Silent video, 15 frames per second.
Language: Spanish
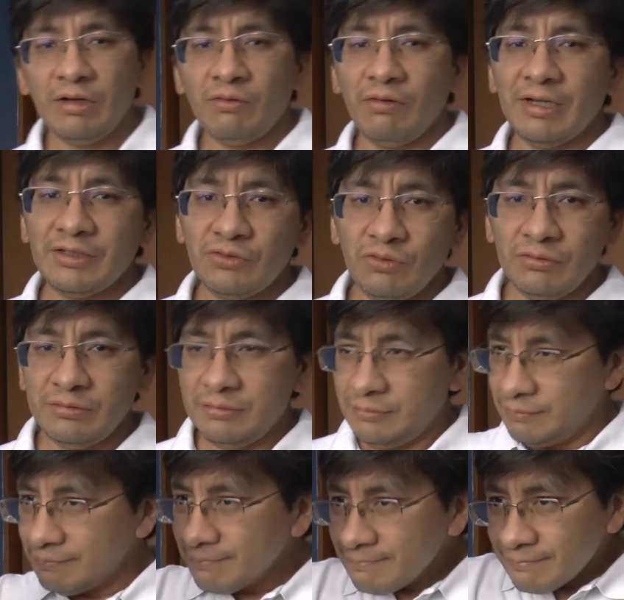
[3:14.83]
el corazón
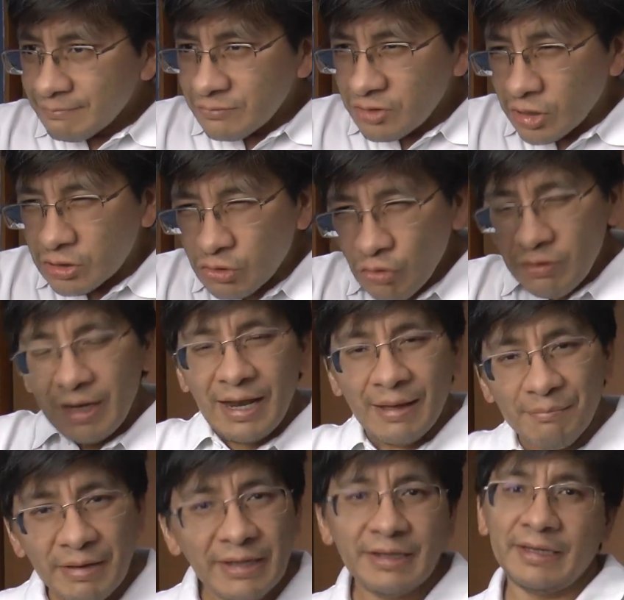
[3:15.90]
de toda la
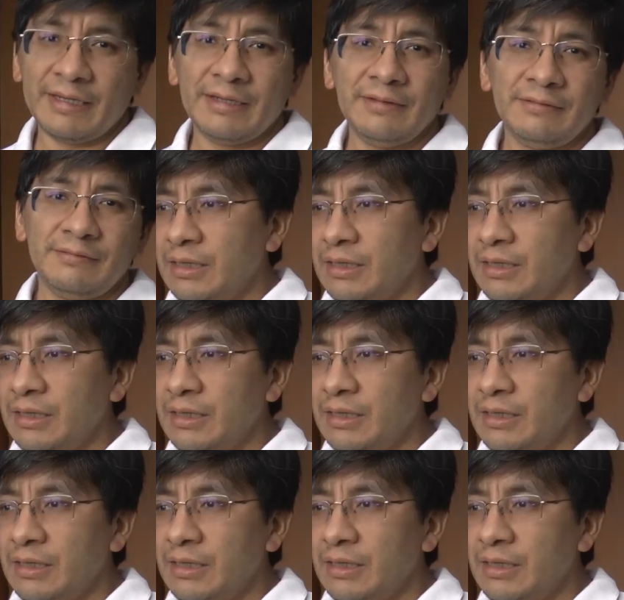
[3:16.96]
América,